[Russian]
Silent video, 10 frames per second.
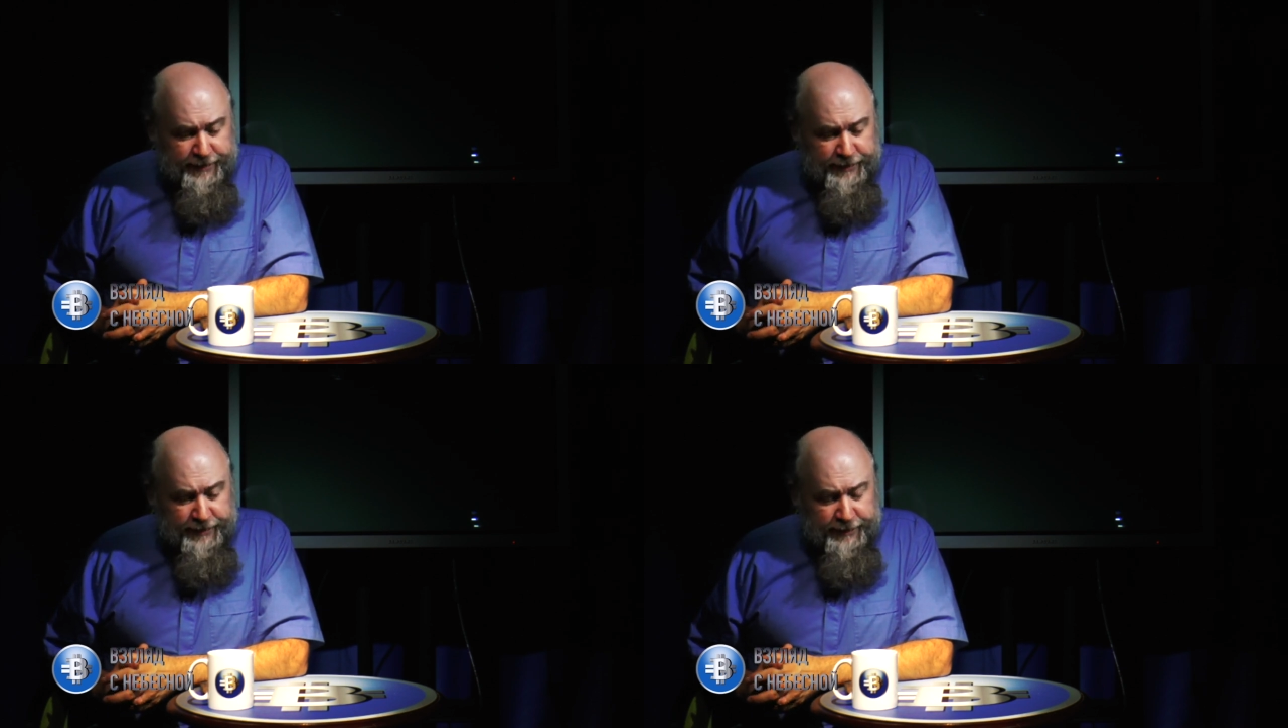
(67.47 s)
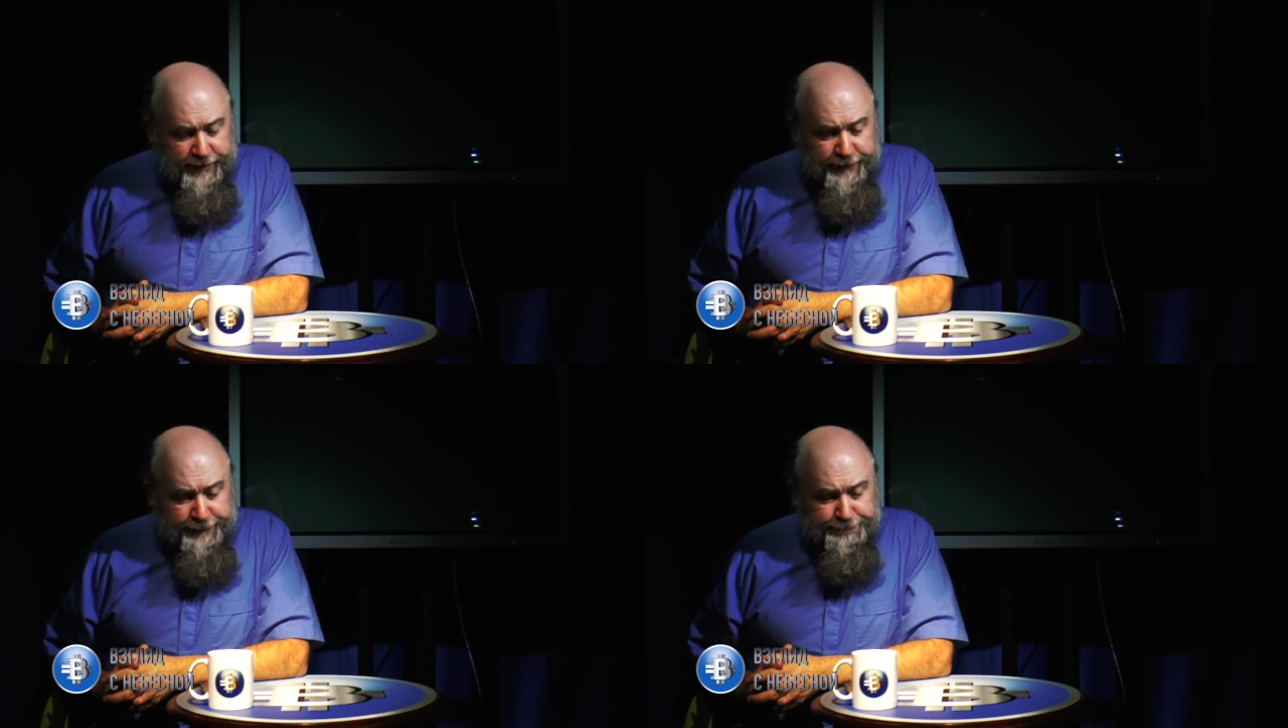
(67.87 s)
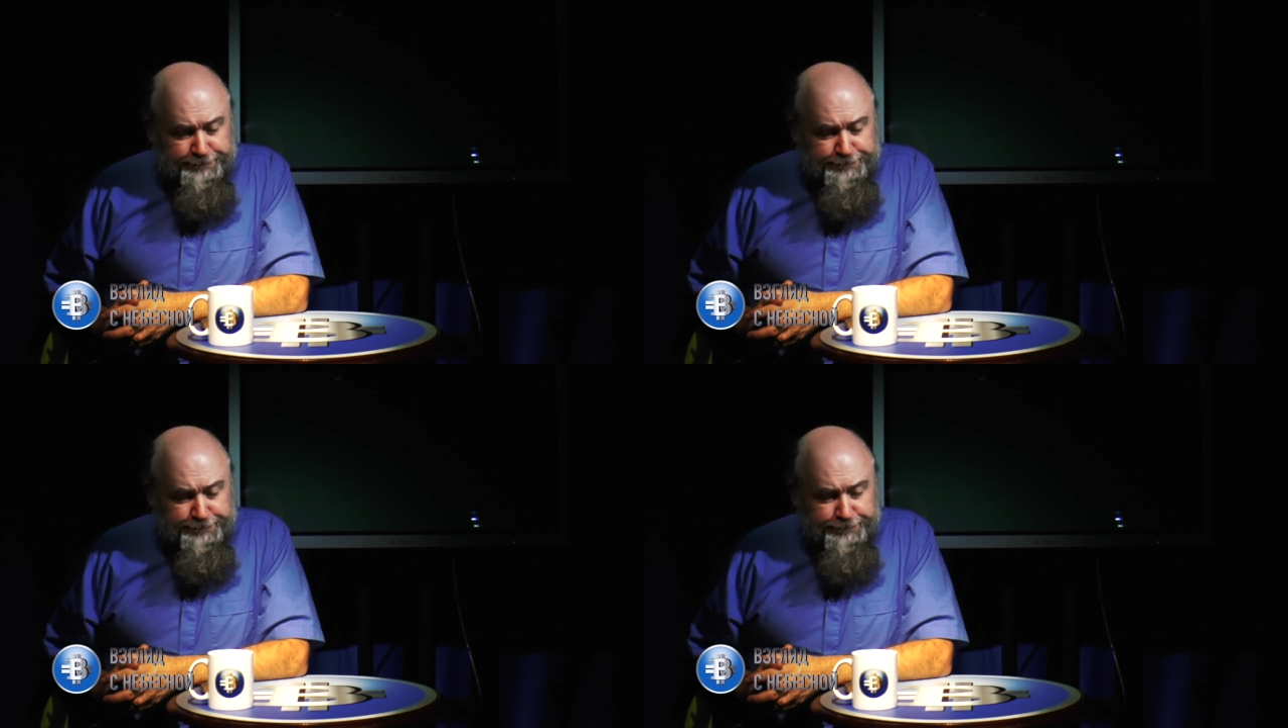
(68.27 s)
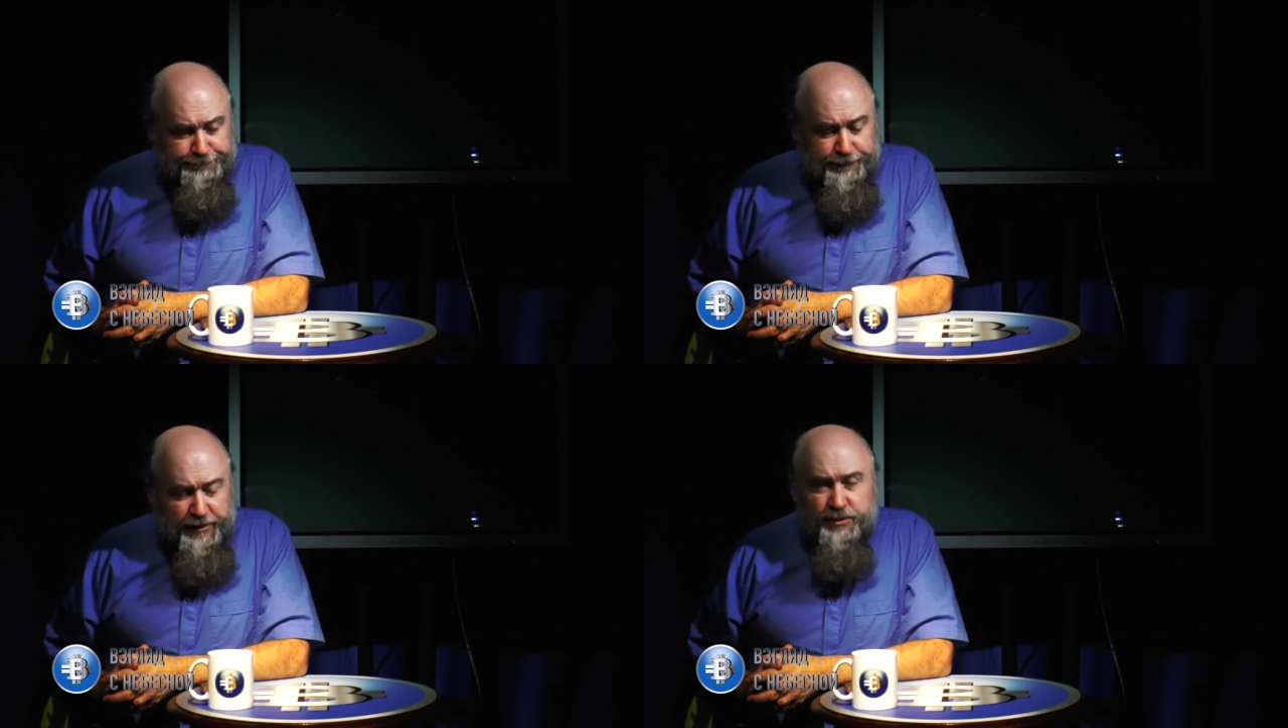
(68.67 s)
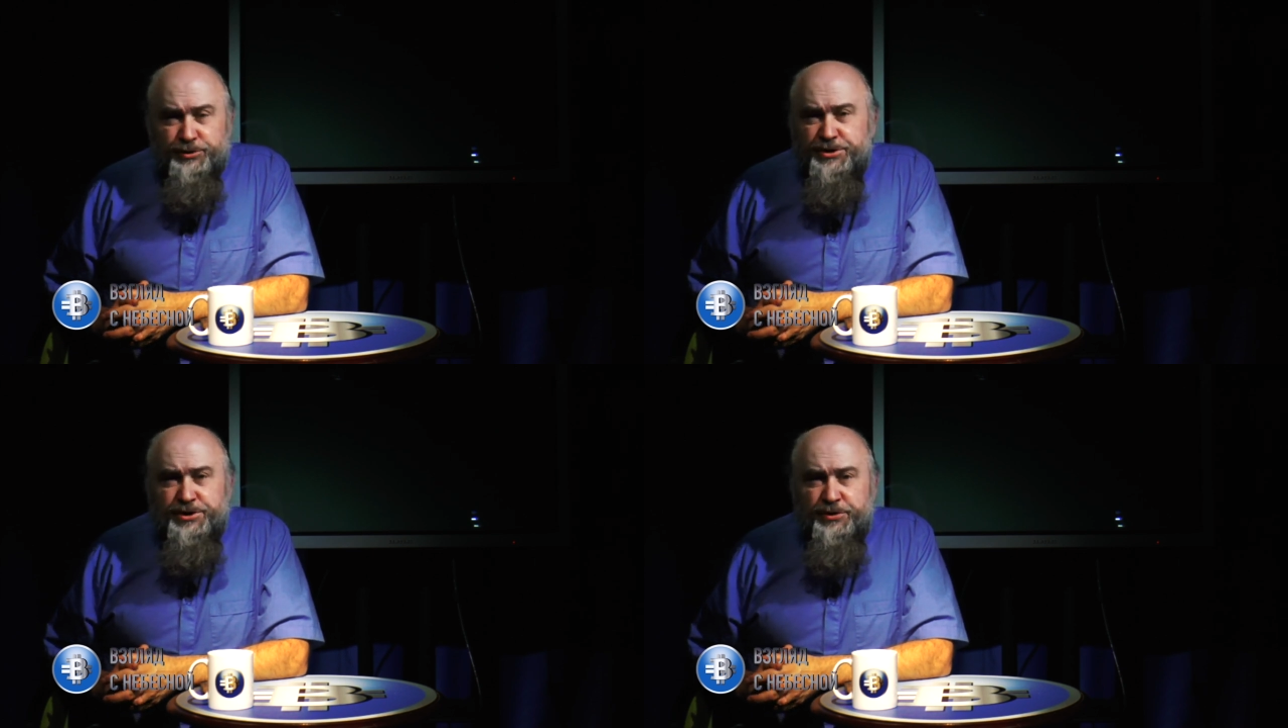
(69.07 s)
И это
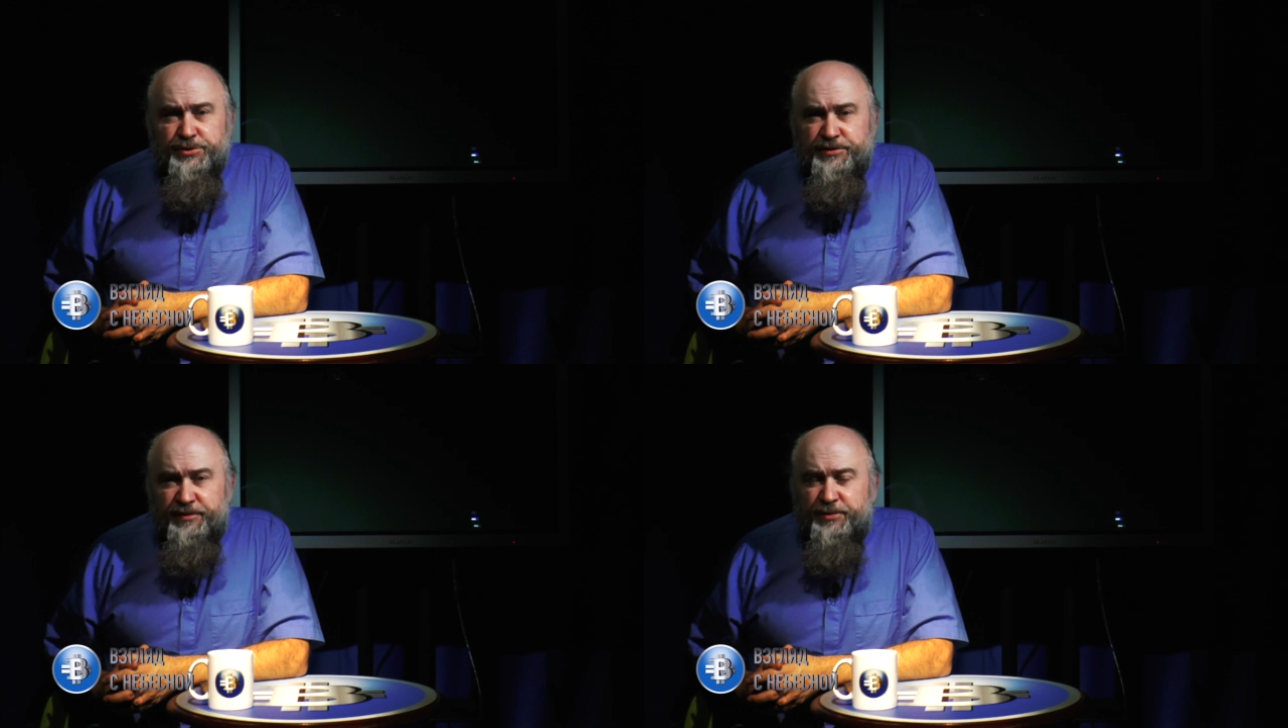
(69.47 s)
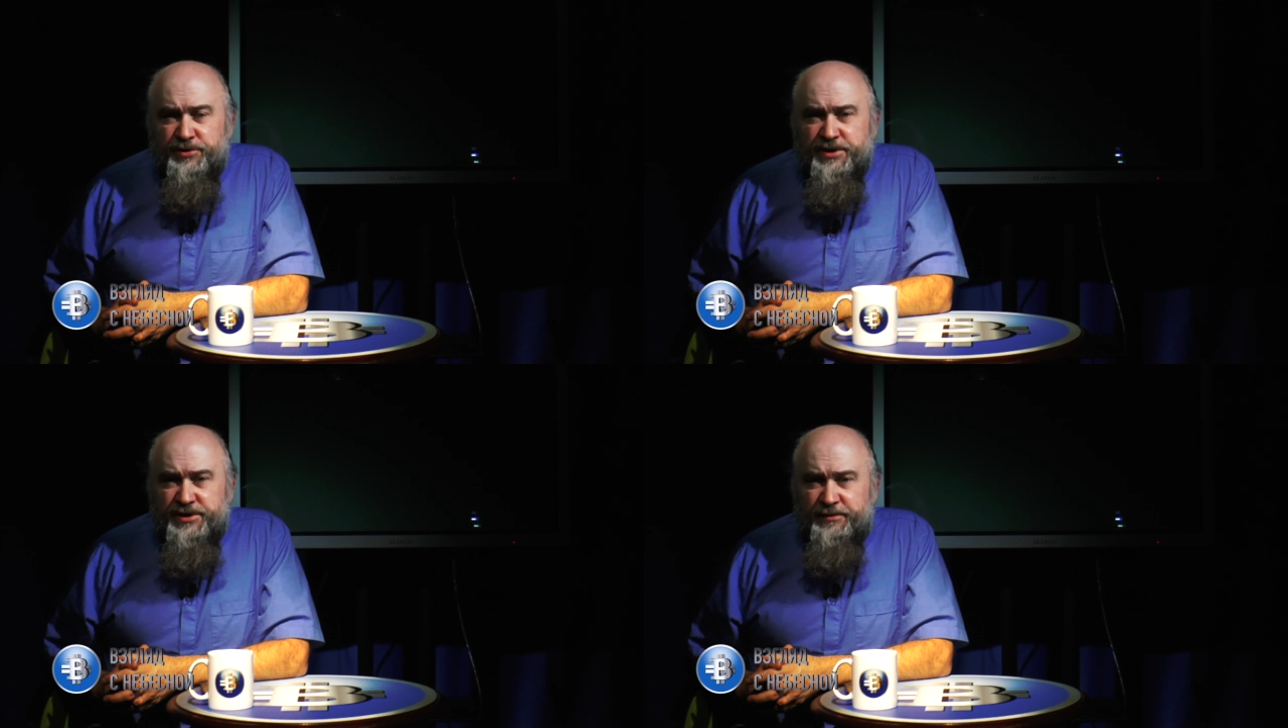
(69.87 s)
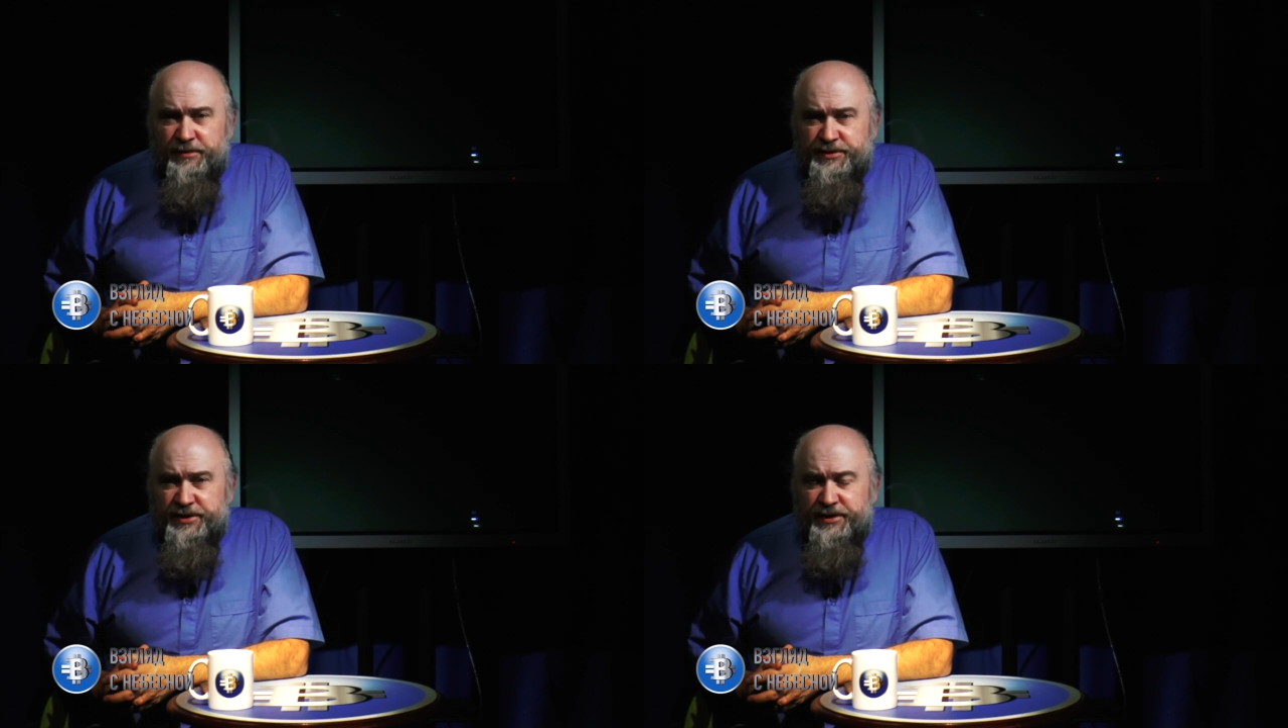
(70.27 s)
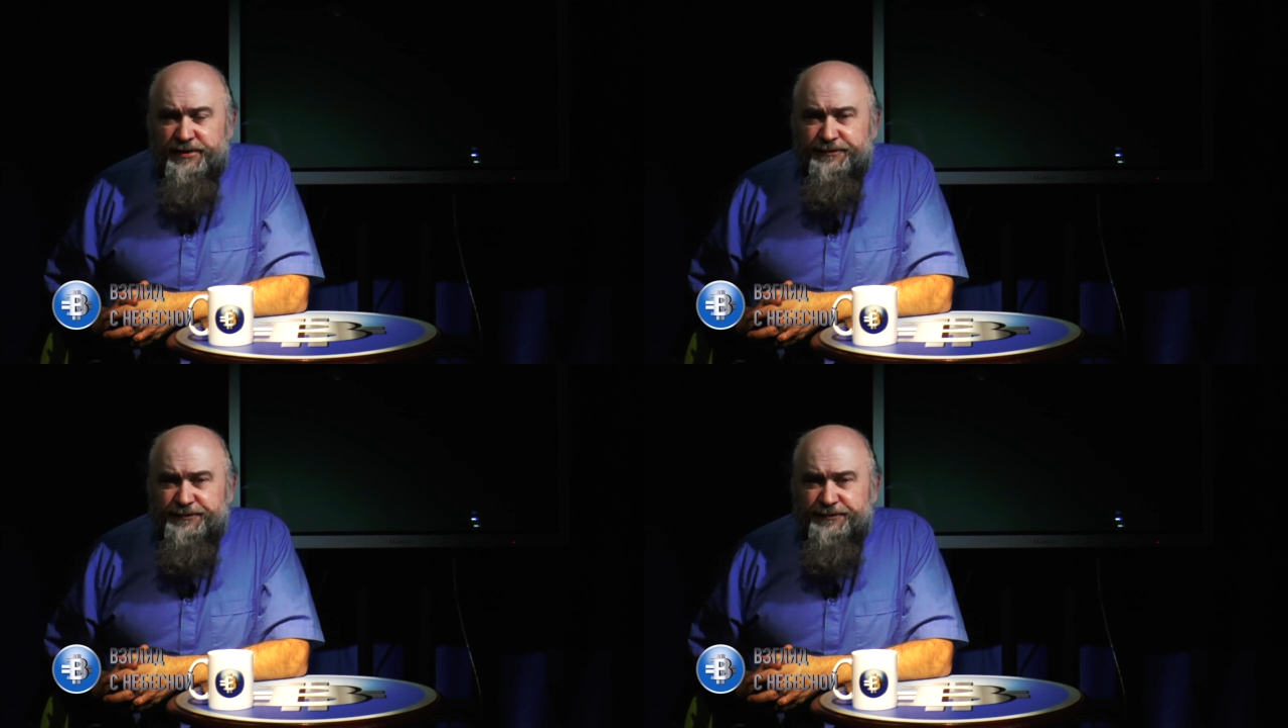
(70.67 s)
очень серьезный вопрос на самом деле.